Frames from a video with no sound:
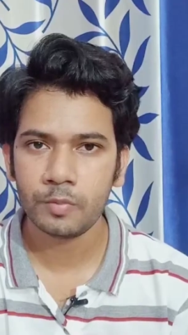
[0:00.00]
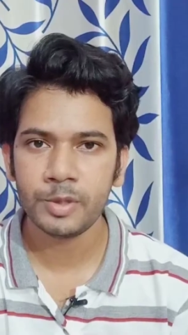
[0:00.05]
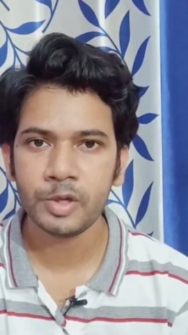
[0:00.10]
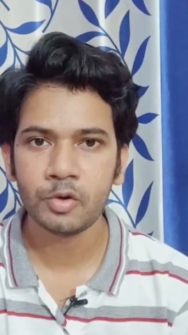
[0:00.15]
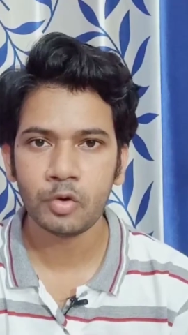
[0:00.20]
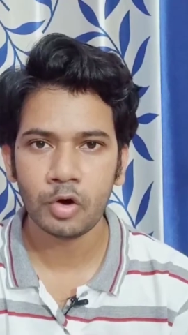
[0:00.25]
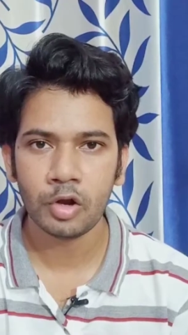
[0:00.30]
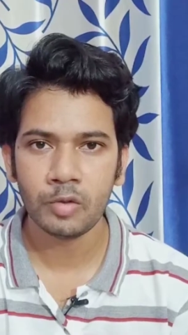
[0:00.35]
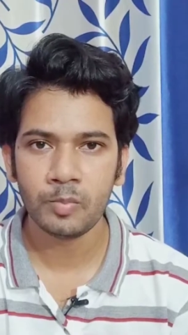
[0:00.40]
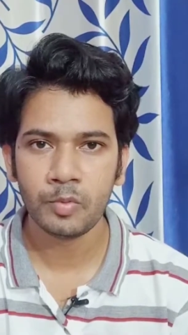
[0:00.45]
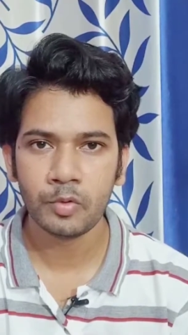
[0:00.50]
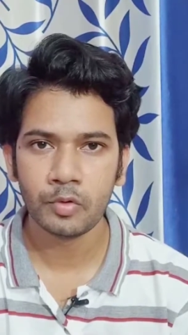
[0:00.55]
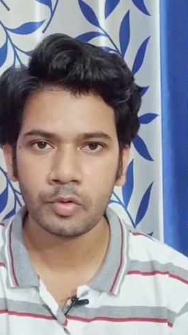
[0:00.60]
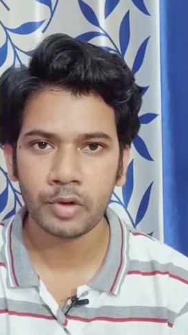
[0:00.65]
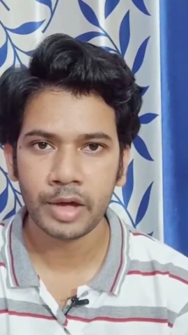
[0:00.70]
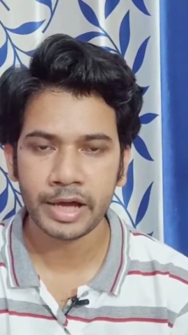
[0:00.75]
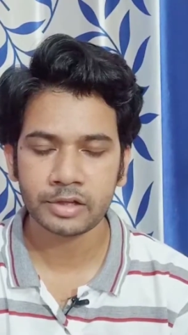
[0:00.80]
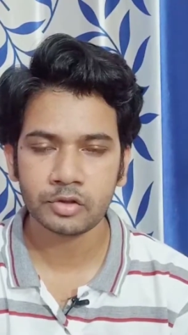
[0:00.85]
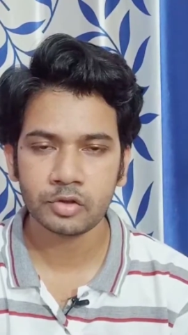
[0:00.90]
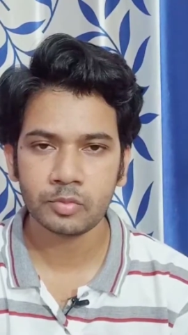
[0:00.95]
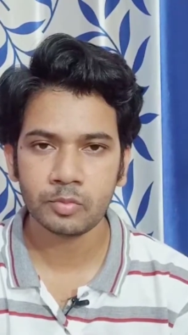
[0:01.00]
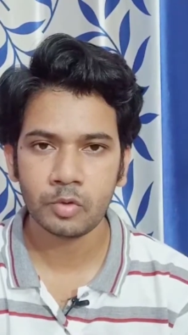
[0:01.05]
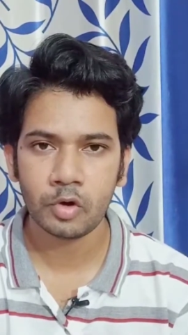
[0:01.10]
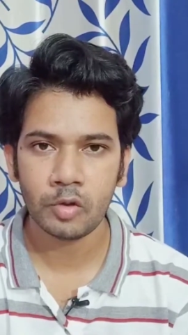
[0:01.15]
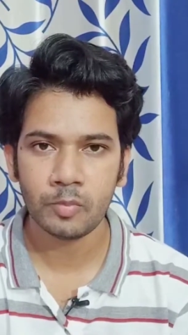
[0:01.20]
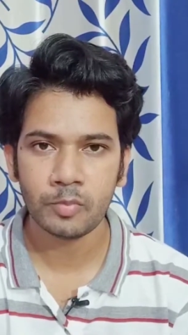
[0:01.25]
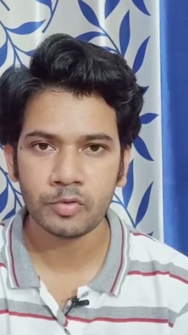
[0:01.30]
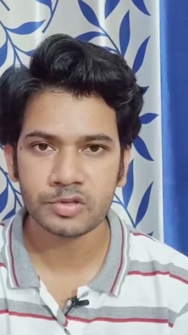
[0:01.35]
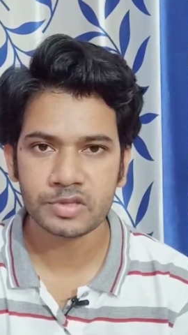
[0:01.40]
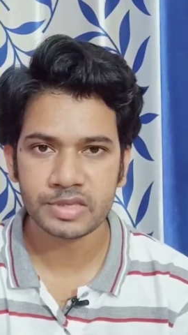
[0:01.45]
খুবই অল্প একদম
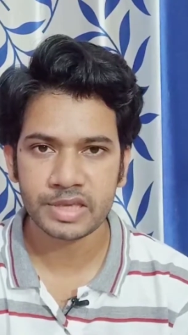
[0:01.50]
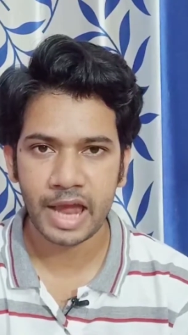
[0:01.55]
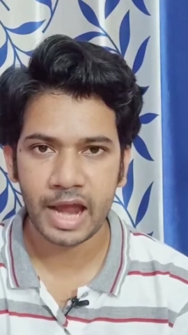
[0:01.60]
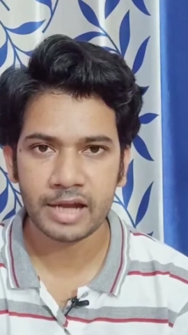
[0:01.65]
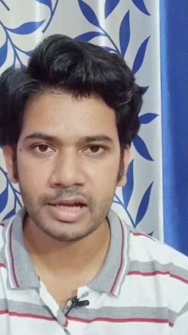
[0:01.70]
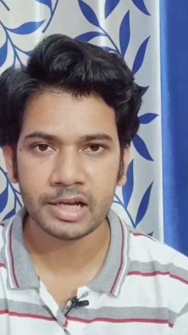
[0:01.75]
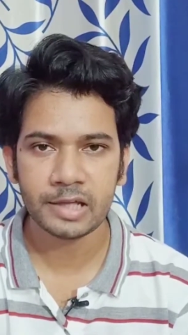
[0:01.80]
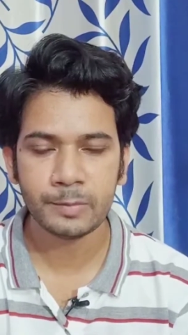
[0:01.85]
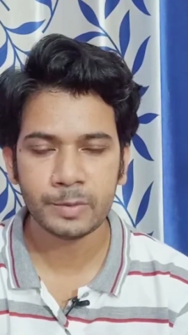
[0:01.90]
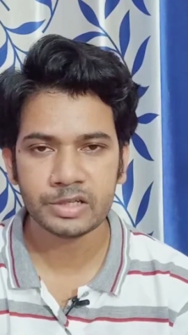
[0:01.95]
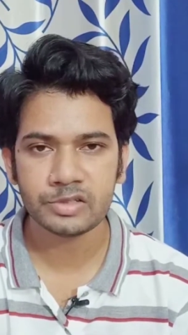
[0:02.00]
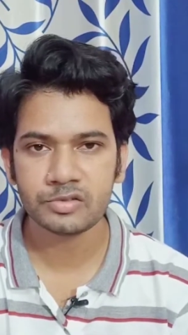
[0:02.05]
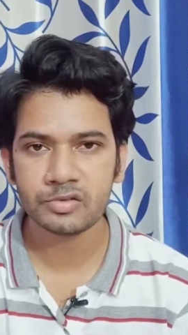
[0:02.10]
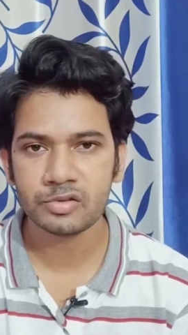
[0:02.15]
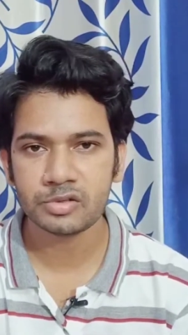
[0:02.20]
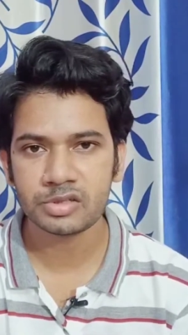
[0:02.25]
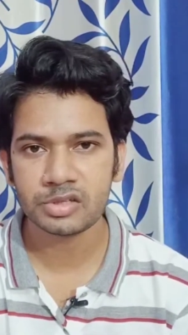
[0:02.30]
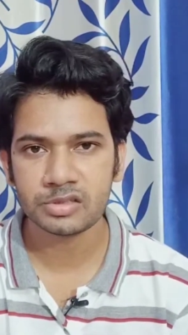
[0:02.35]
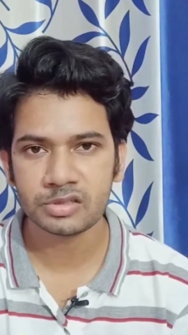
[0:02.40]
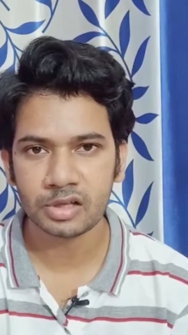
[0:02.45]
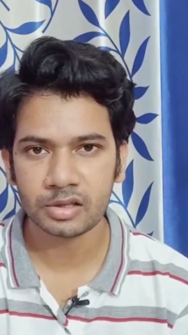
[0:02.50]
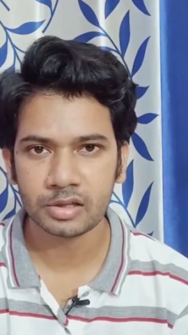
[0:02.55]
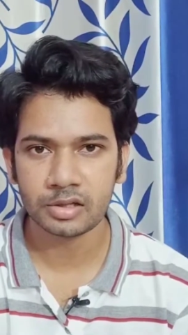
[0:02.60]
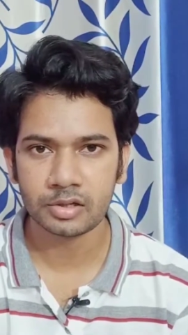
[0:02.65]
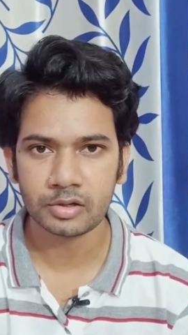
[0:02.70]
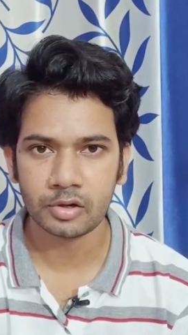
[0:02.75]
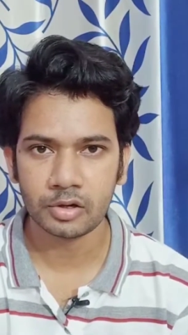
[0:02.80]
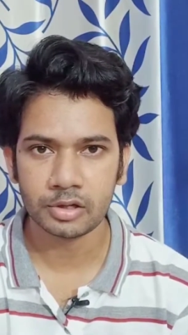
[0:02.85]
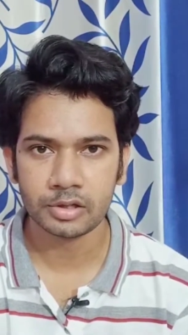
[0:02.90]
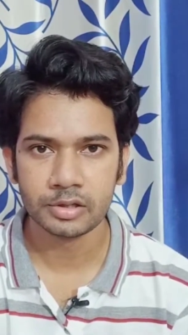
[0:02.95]
অল্প স্ক্যান্টি মেনস্ট্রুয়েশন যাদের
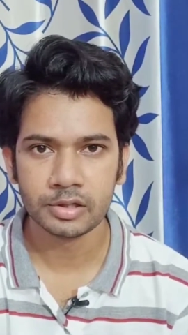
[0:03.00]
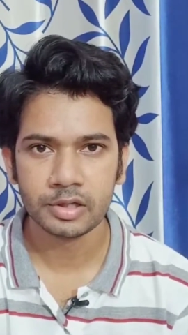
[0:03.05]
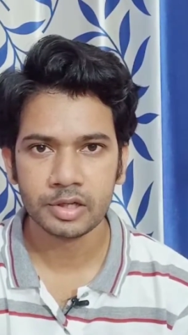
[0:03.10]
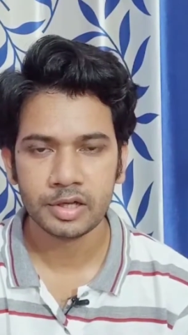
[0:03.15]
হয়